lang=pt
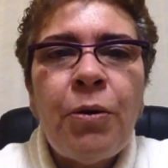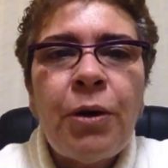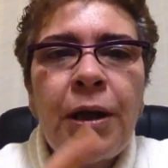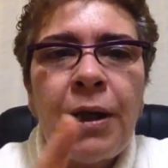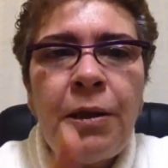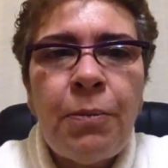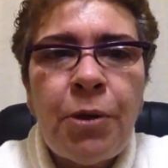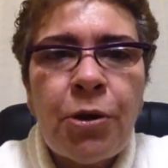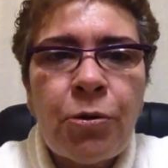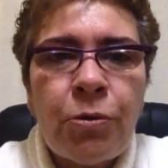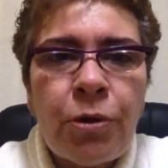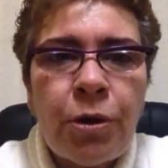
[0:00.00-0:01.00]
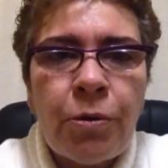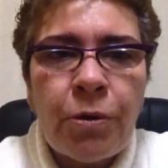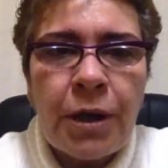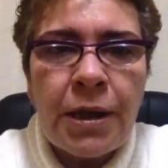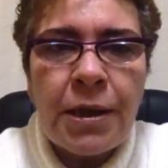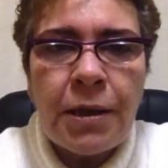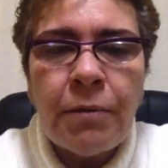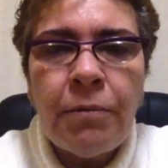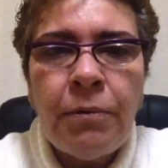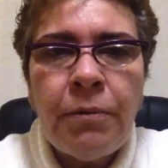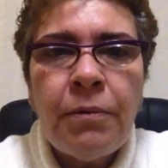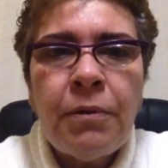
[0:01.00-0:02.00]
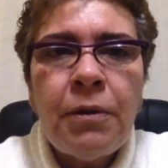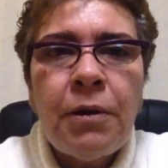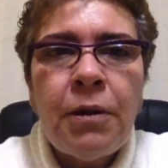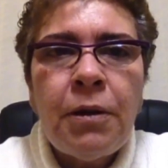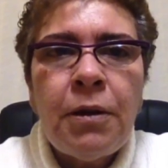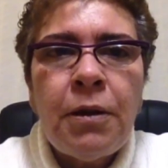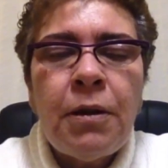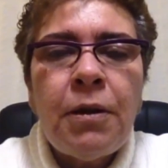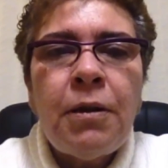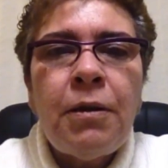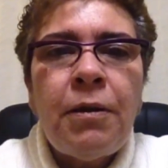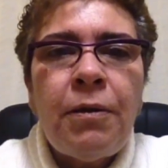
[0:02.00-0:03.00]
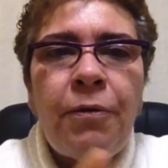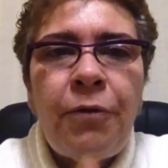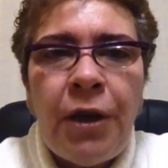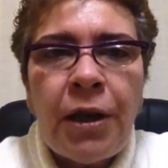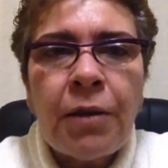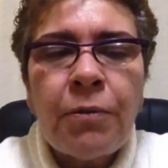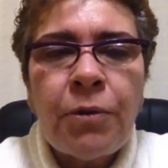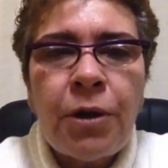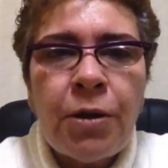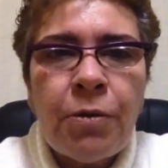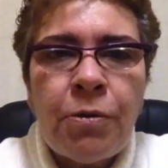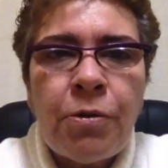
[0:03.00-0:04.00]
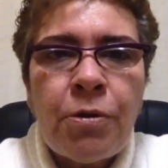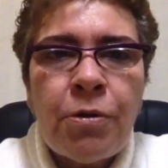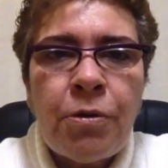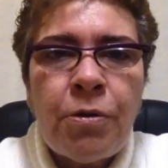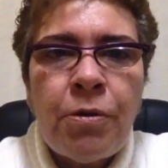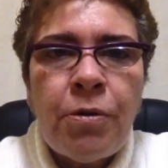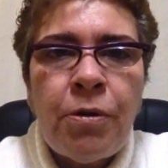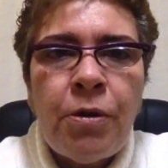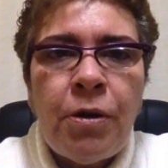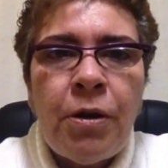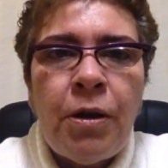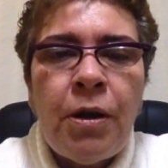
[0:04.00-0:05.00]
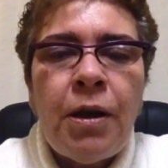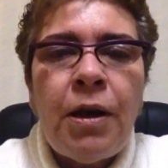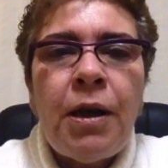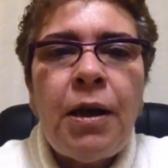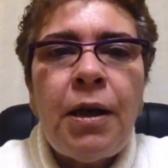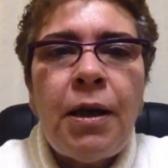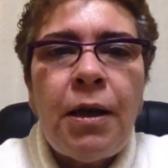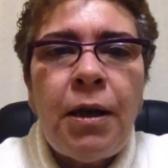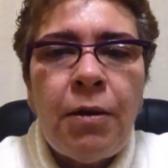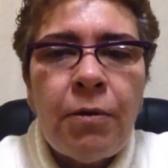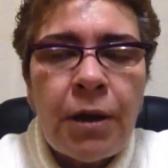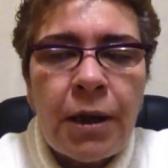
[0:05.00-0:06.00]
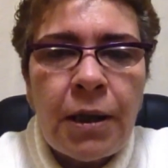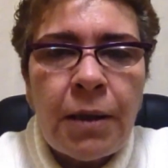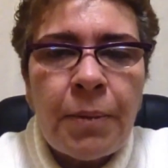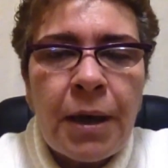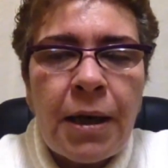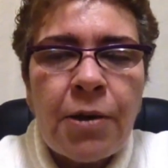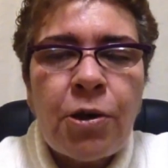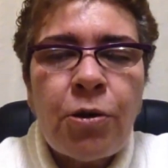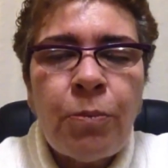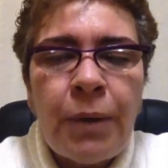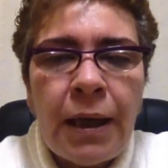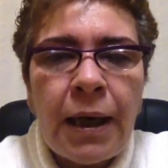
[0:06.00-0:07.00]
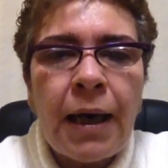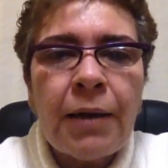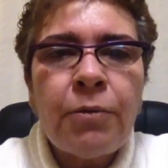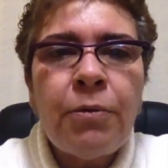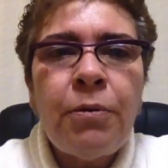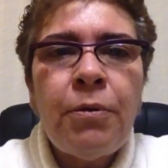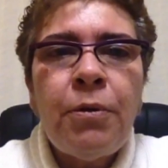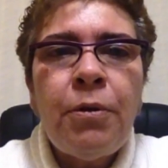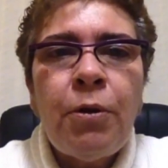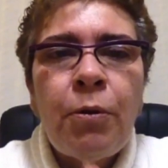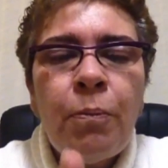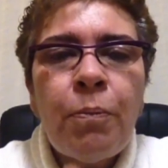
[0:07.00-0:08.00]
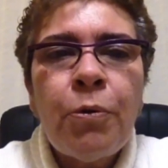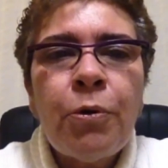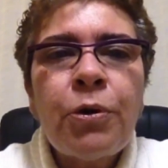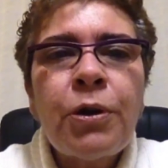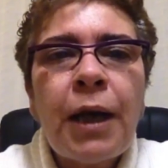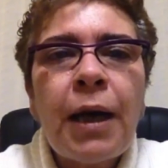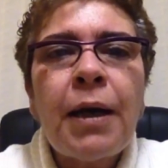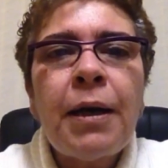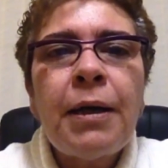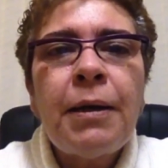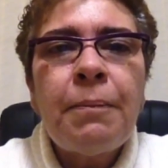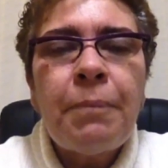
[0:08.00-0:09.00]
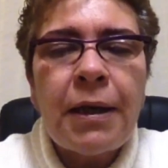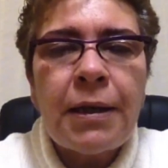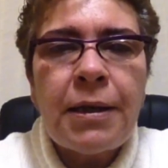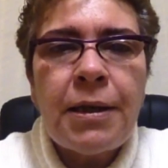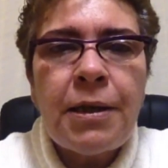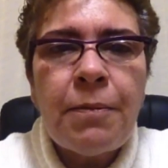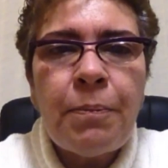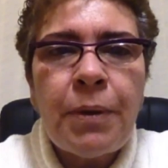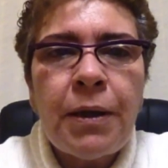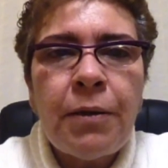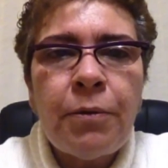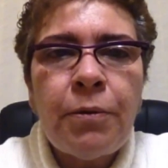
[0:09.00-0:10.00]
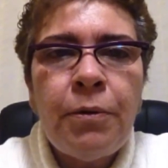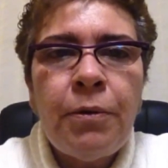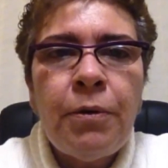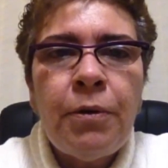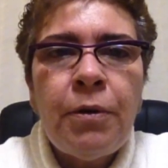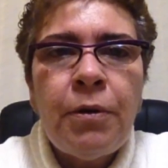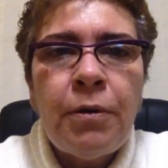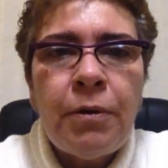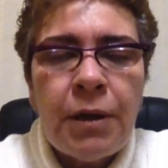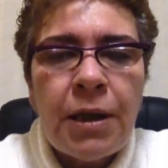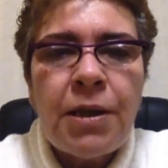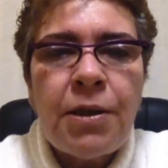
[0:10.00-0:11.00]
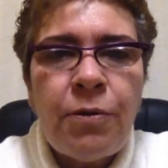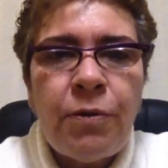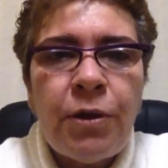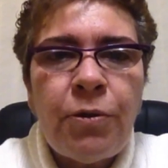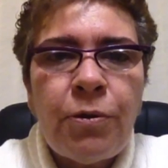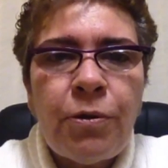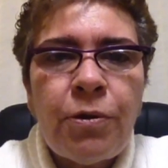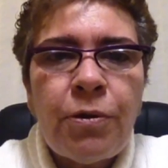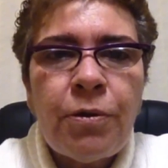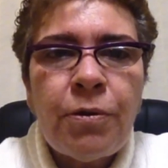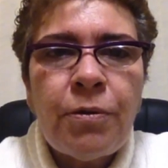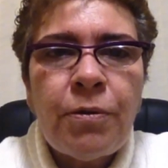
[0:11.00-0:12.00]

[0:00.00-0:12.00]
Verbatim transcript: Um grande beijo no teu coração, fique com Deus e um grande abraço e obrigado por estar participando desses vídeos.